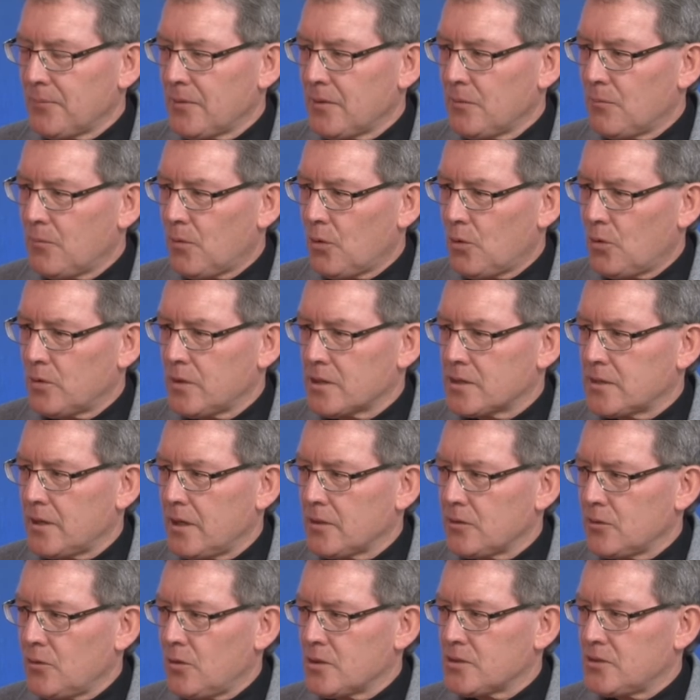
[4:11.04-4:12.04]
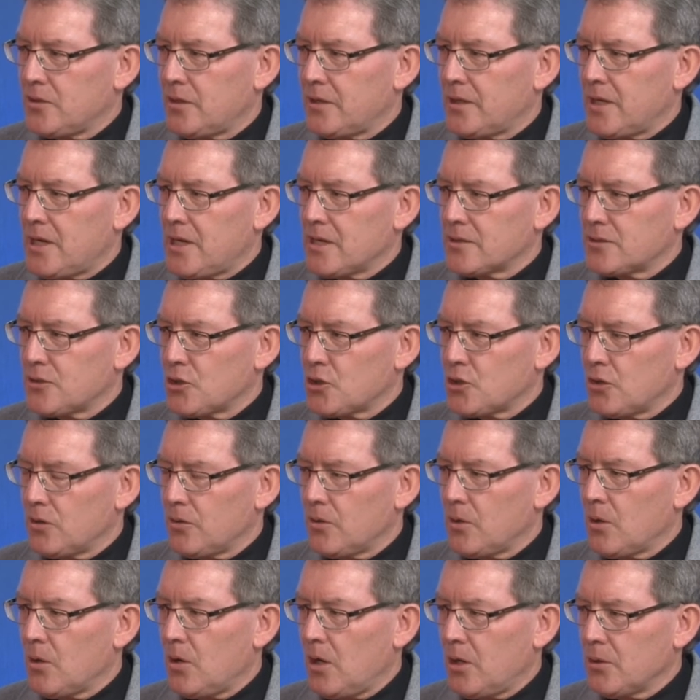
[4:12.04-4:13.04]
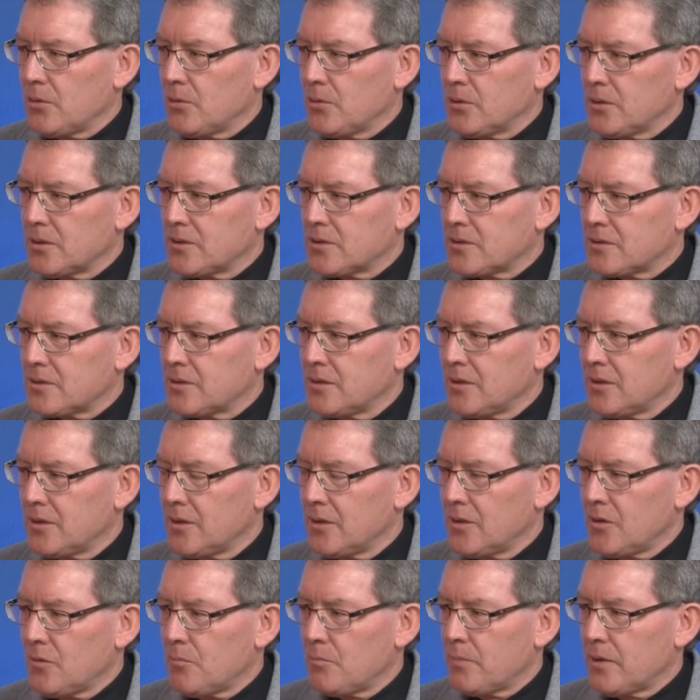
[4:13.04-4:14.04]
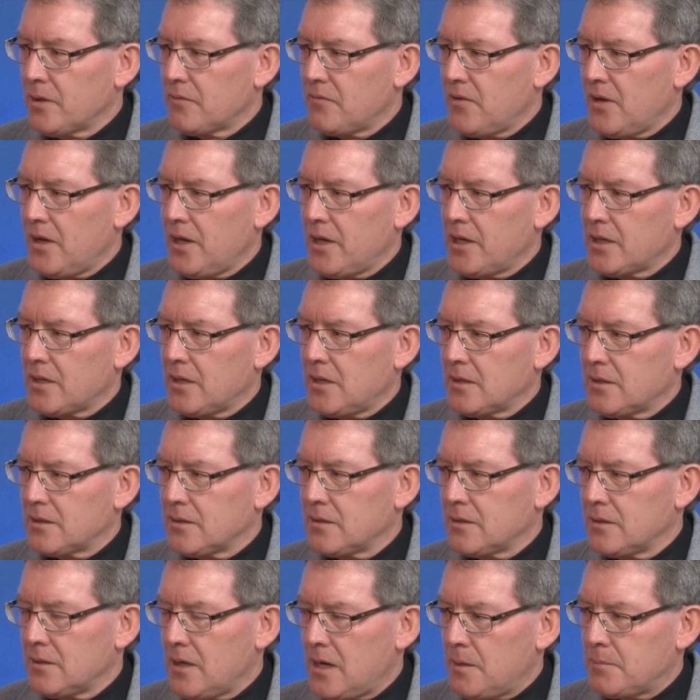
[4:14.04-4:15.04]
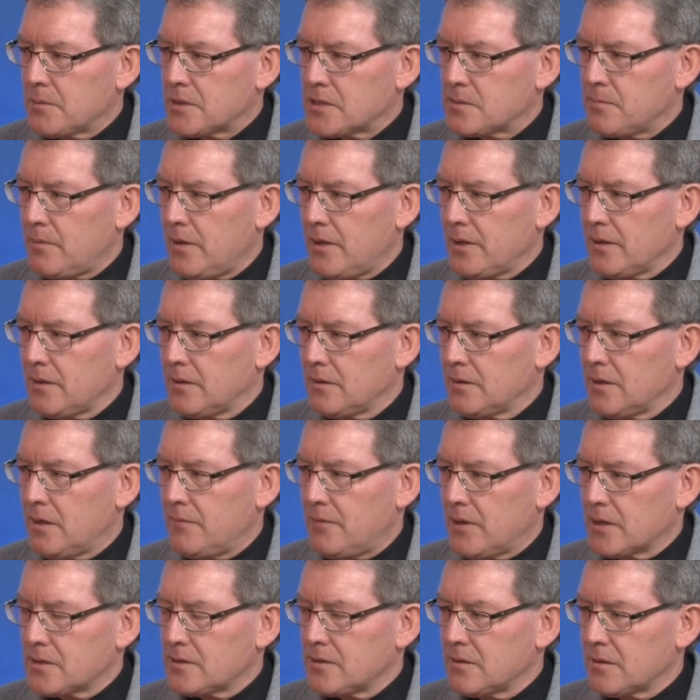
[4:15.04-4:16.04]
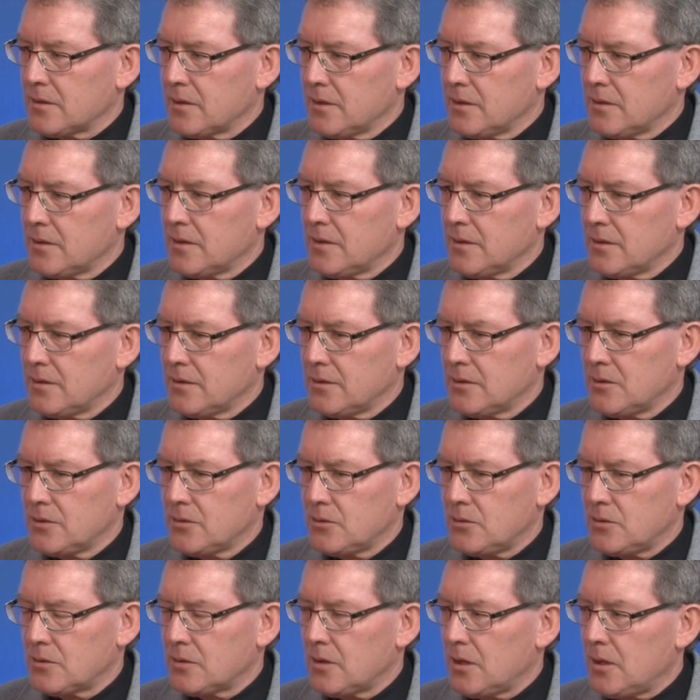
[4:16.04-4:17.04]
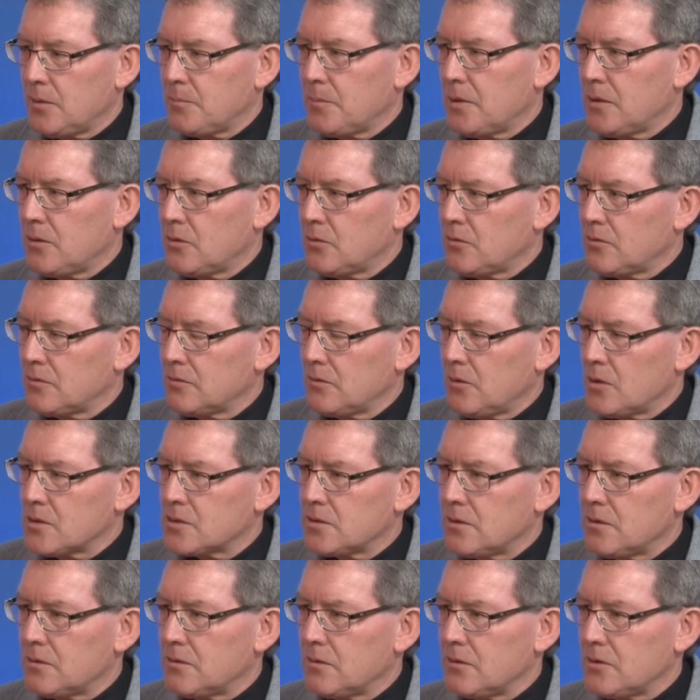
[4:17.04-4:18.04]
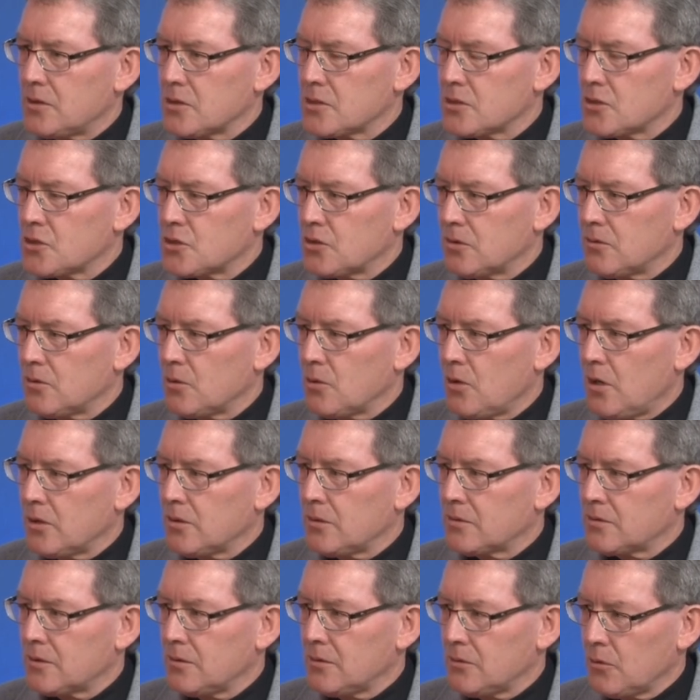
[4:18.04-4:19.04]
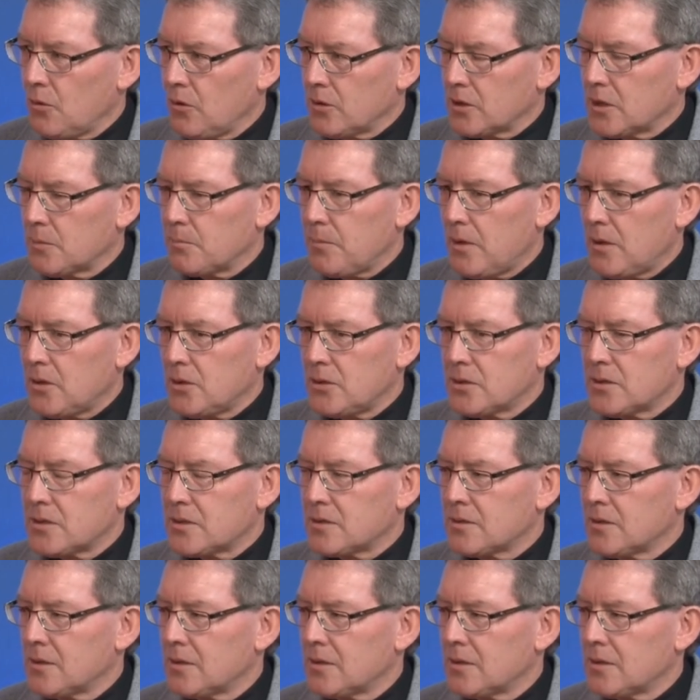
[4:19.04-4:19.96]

wohne seit 1980 in Hörnöth, bin verheiratet, habe zwei erwachsene Kinder und habe auch 1990 in Hörnöth neu gebaut